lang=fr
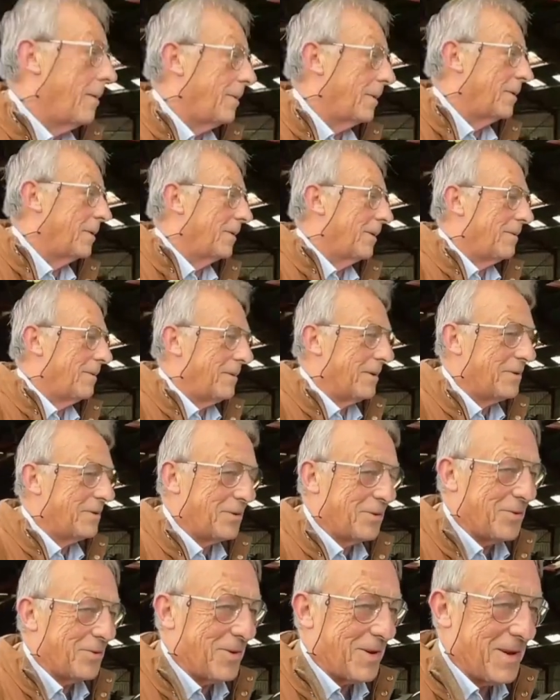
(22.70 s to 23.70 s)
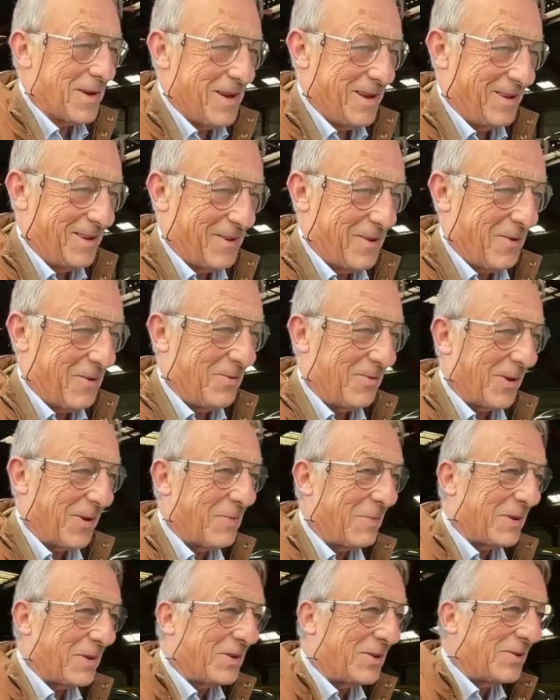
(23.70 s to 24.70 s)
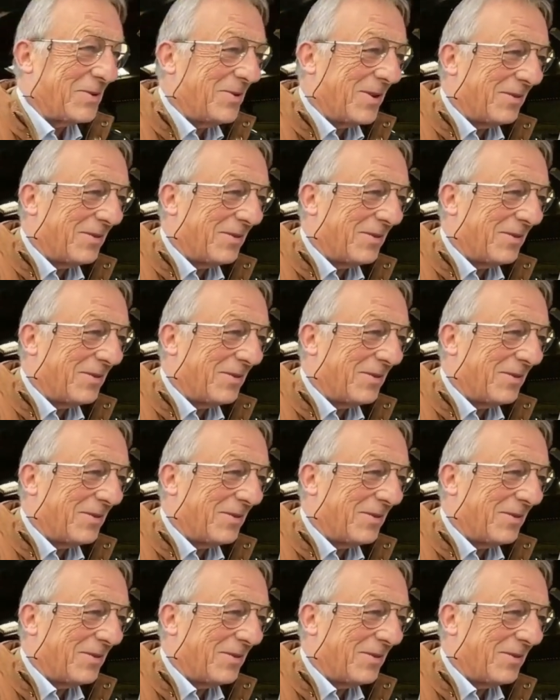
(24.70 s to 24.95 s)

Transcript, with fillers: la passion de l'aviation, oui. Une vraie passion,